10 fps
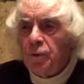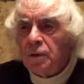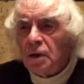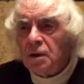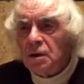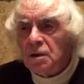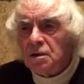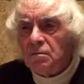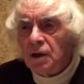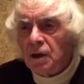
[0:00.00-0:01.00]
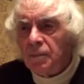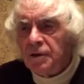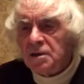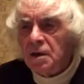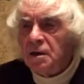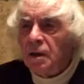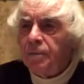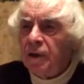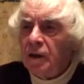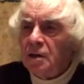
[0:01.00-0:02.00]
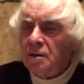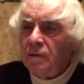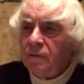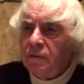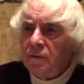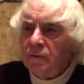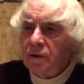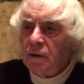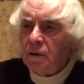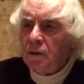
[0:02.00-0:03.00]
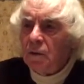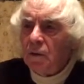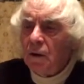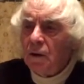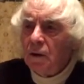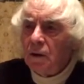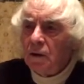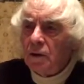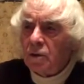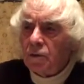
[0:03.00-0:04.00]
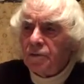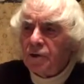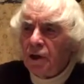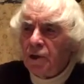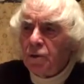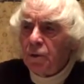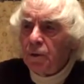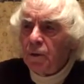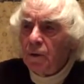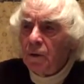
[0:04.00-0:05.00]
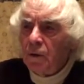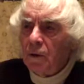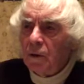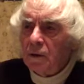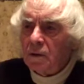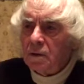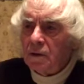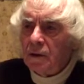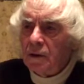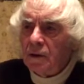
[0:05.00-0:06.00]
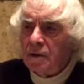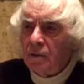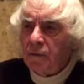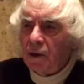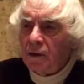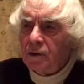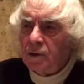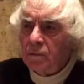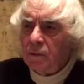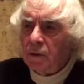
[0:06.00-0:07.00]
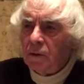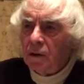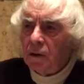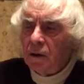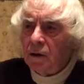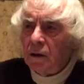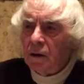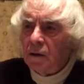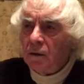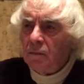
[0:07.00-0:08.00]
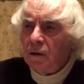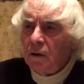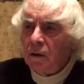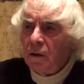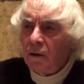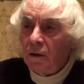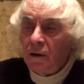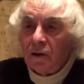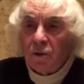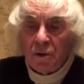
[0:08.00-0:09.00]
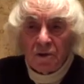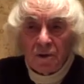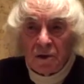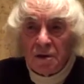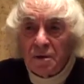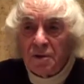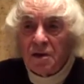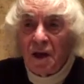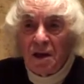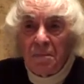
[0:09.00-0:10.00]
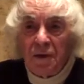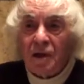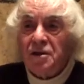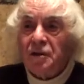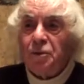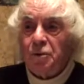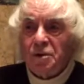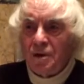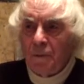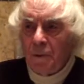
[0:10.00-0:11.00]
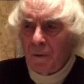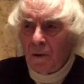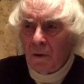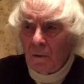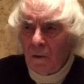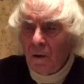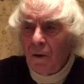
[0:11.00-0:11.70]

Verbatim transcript: вот один из моих последних приездов в Индию и нашу встречу с э, Александром Михайловичем э, Кадакиным, э, который совершенно самостоятельно предложил ту же самую идею.